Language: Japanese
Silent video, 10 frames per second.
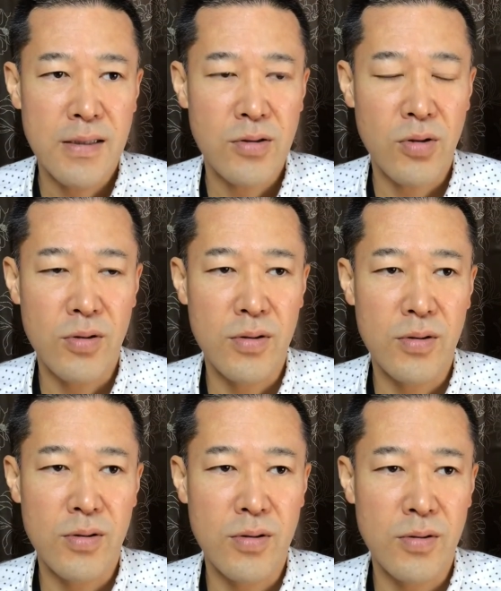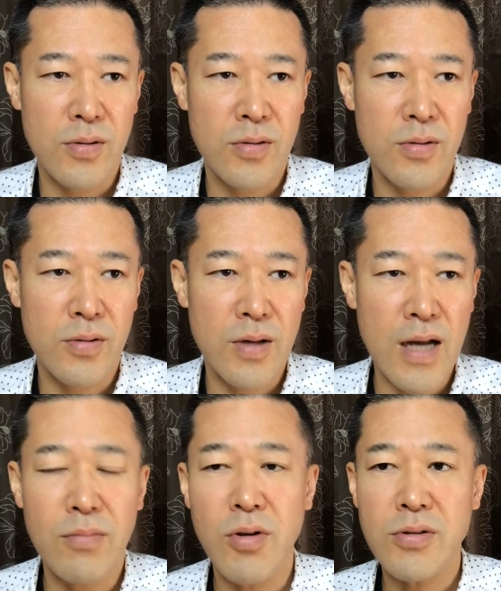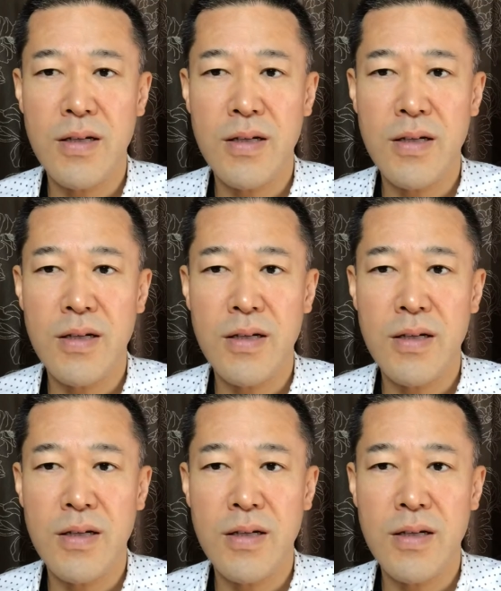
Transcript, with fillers: そのある目